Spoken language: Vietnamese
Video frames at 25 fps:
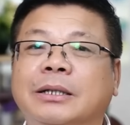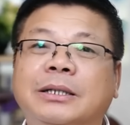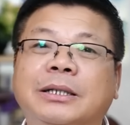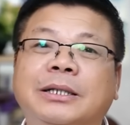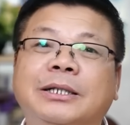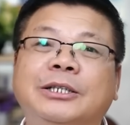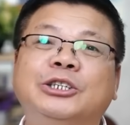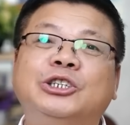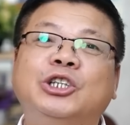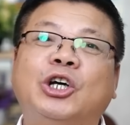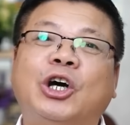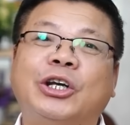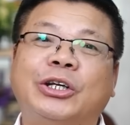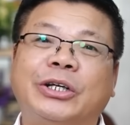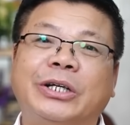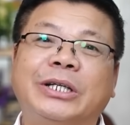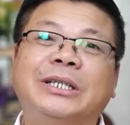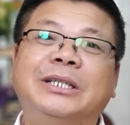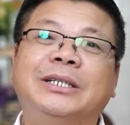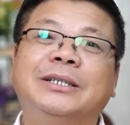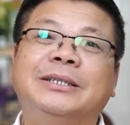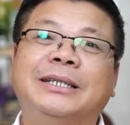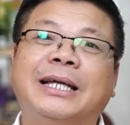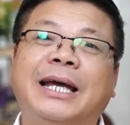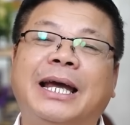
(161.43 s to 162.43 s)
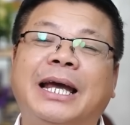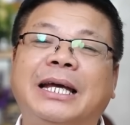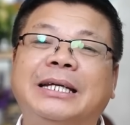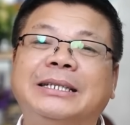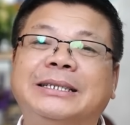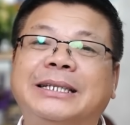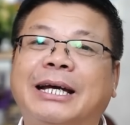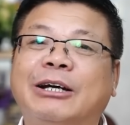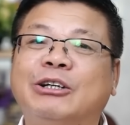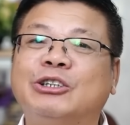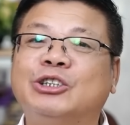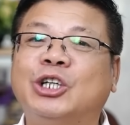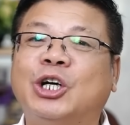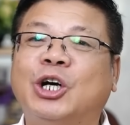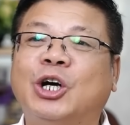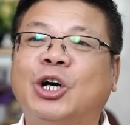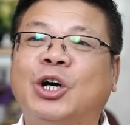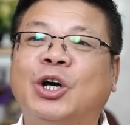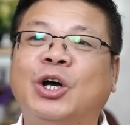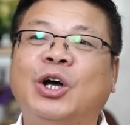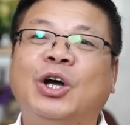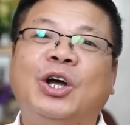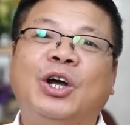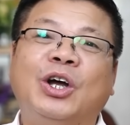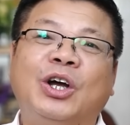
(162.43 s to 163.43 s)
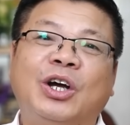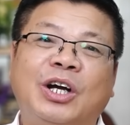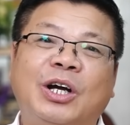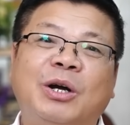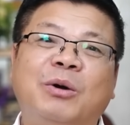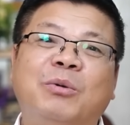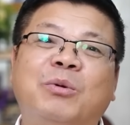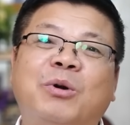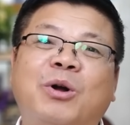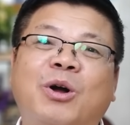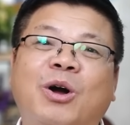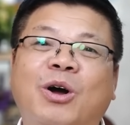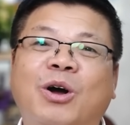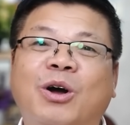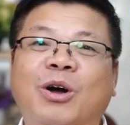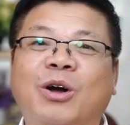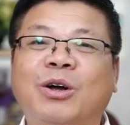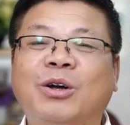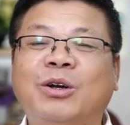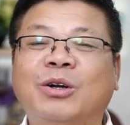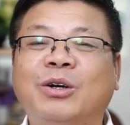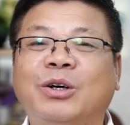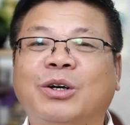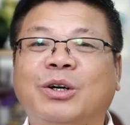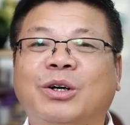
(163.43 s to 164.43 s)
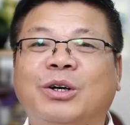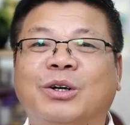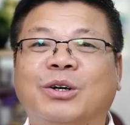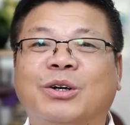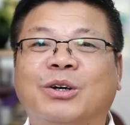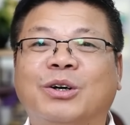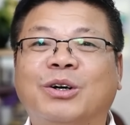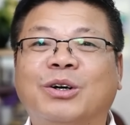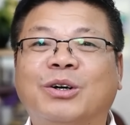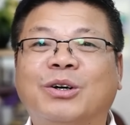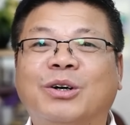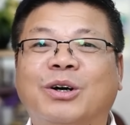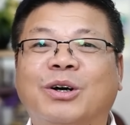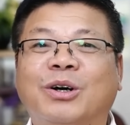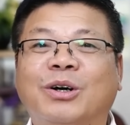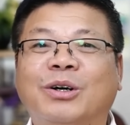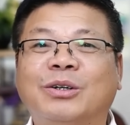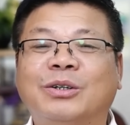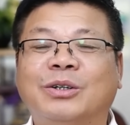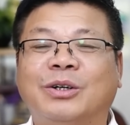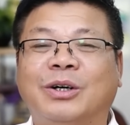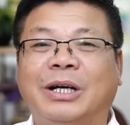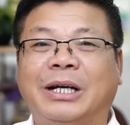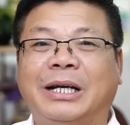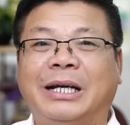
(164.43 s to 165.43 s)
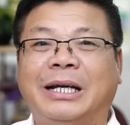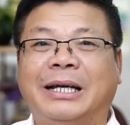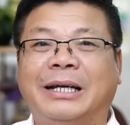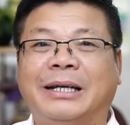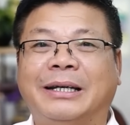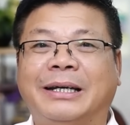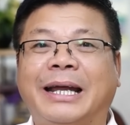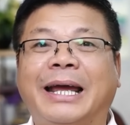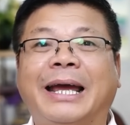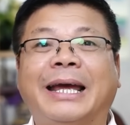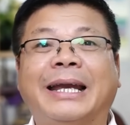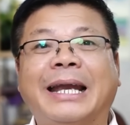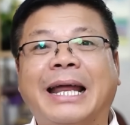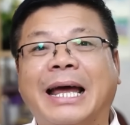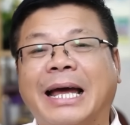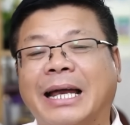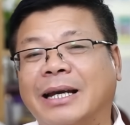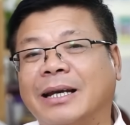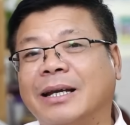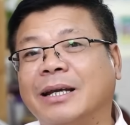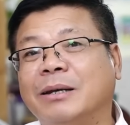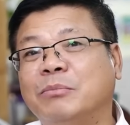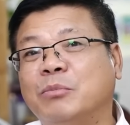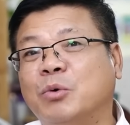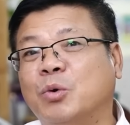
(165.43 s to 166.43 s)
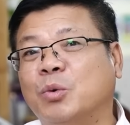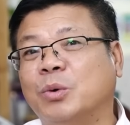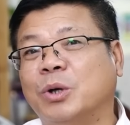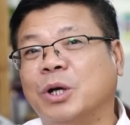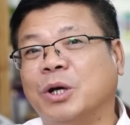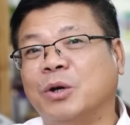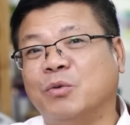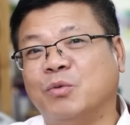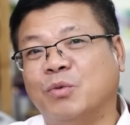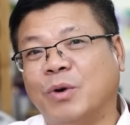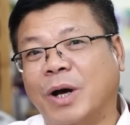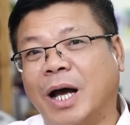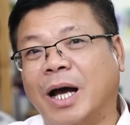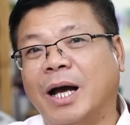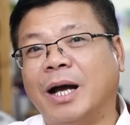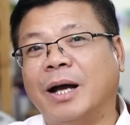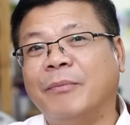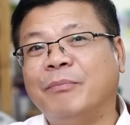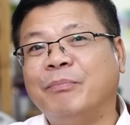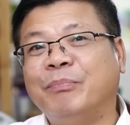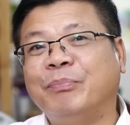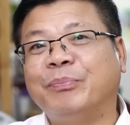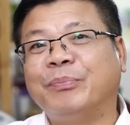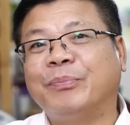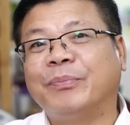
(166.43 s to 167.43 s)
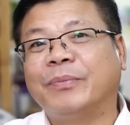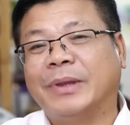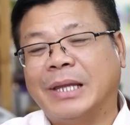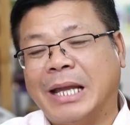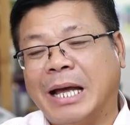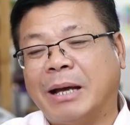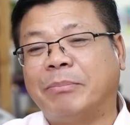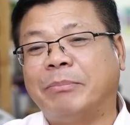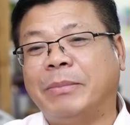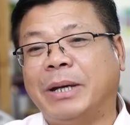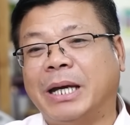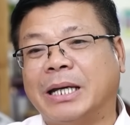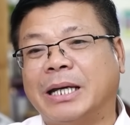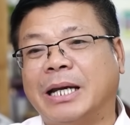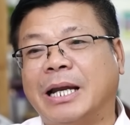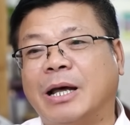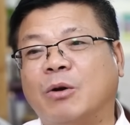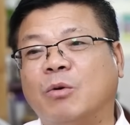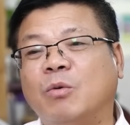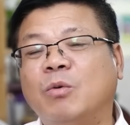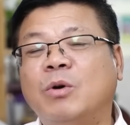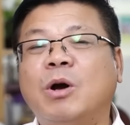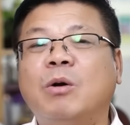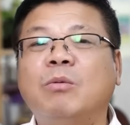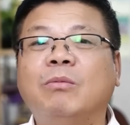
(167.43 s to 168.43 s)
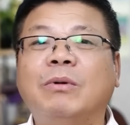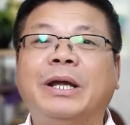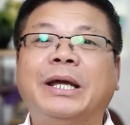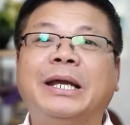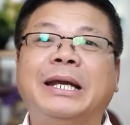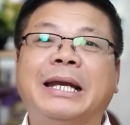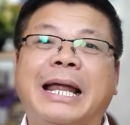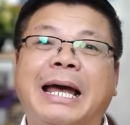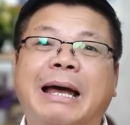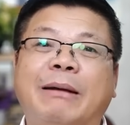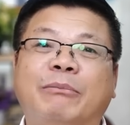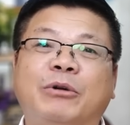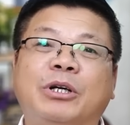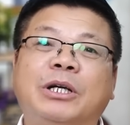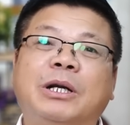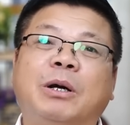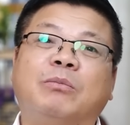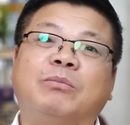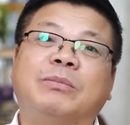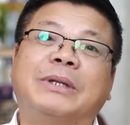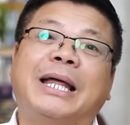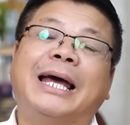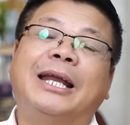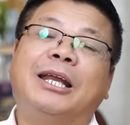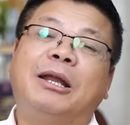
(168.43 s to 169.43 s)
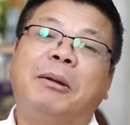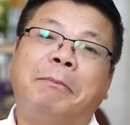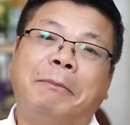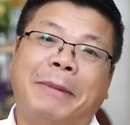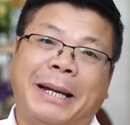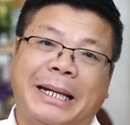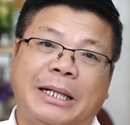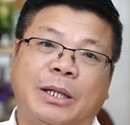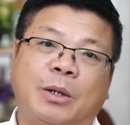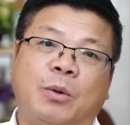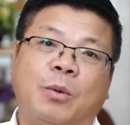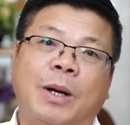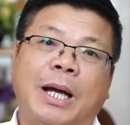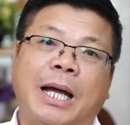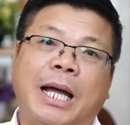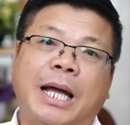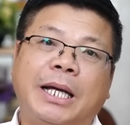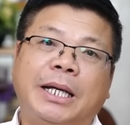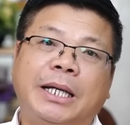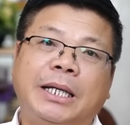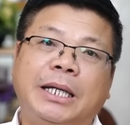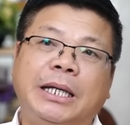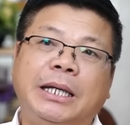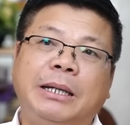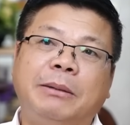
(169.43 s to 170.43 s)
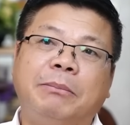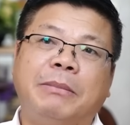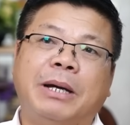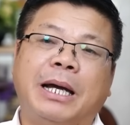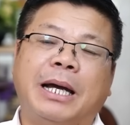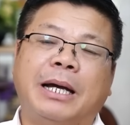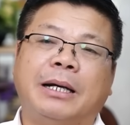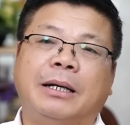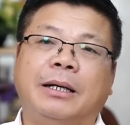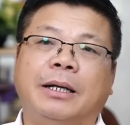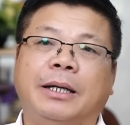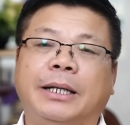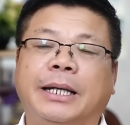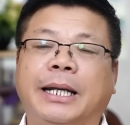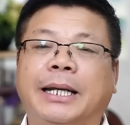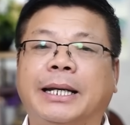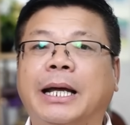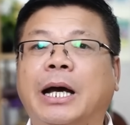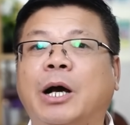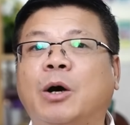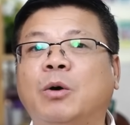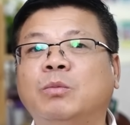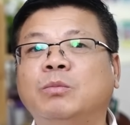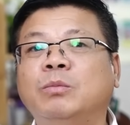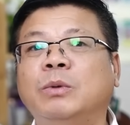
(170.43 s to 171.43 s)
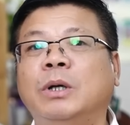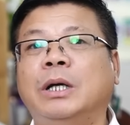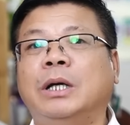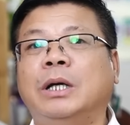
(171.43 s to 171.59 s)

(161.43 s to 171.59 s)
nhưng chọn tư thế sao cho không có gọi là đè nặng lên bụng người vợ. Đặc biệt là cũng không nên làm những động tác nó mạnh quá. Khi mà người đàn ông